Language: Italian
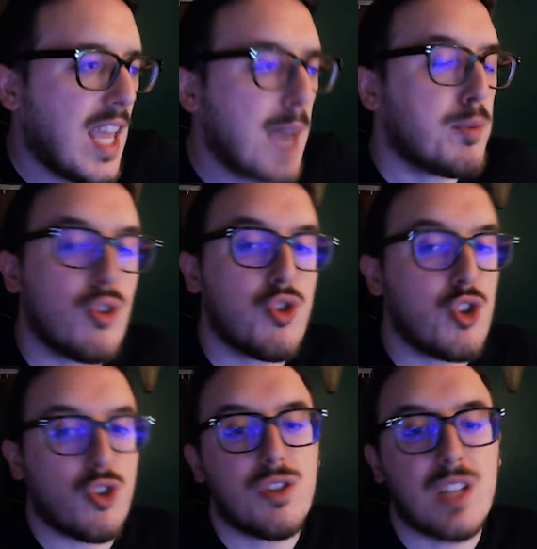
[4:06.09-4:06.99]
e, appunto ci
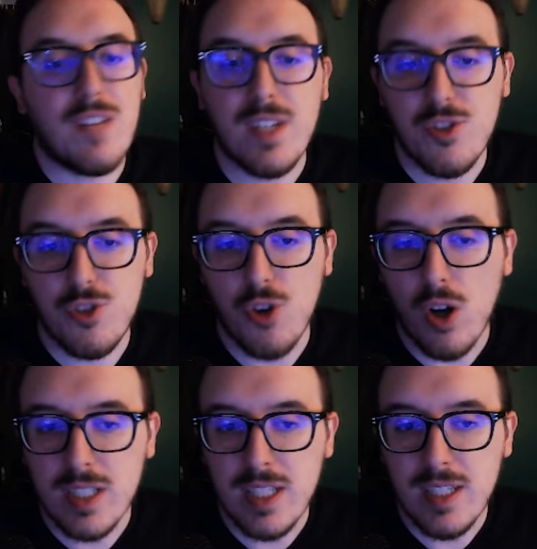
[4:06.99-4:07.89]
sono tre
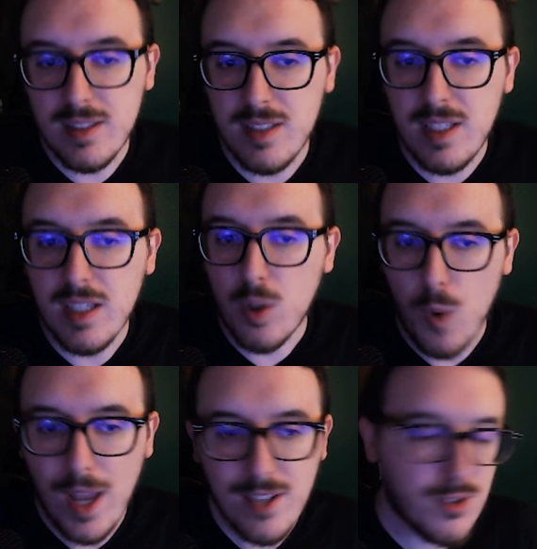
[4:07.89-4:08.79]
versioni di
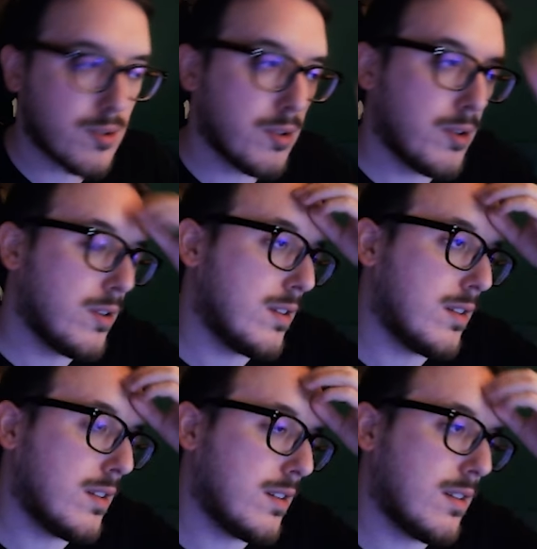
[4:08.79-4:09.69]
questo,
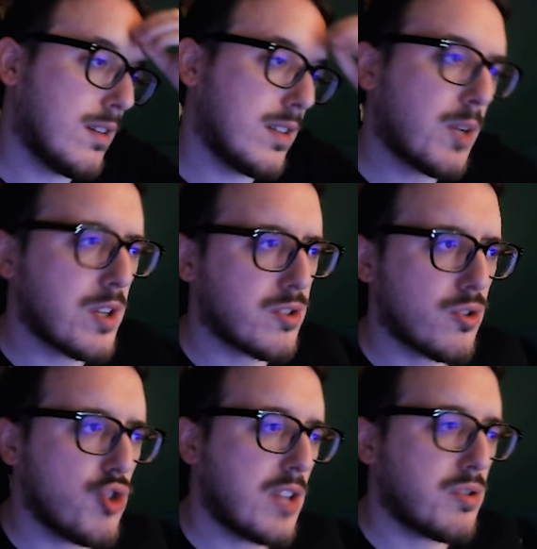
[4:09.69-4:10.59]
uh, di questo,
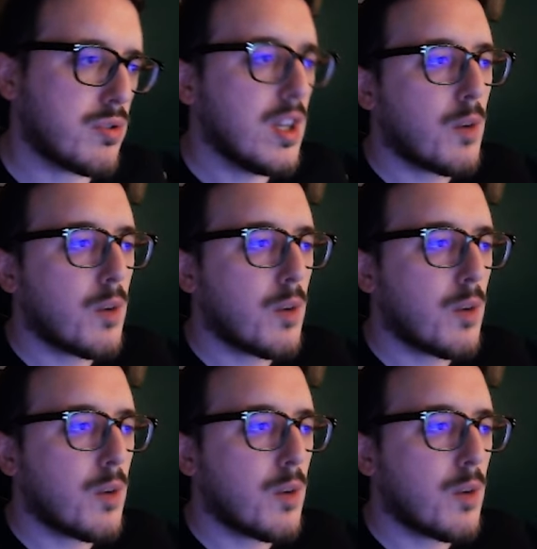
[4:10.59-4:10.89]
oggetto.